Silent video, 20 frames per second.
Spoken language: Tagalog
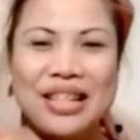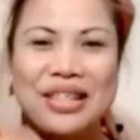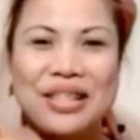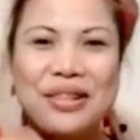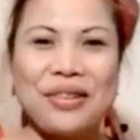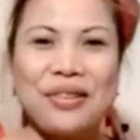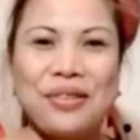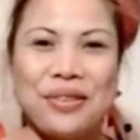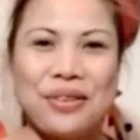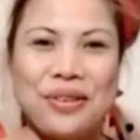
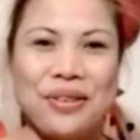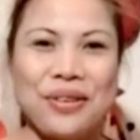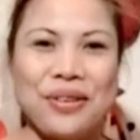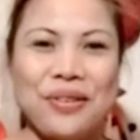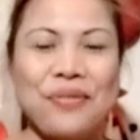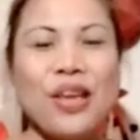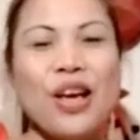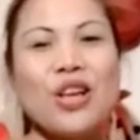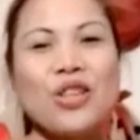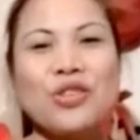Oo. Oh, Maganda
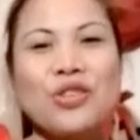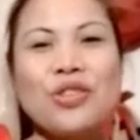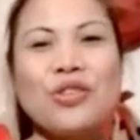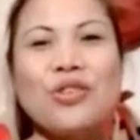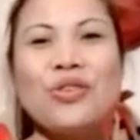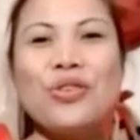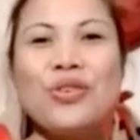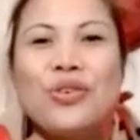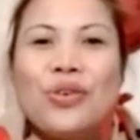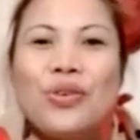yung ano so,
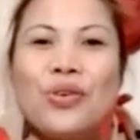namin.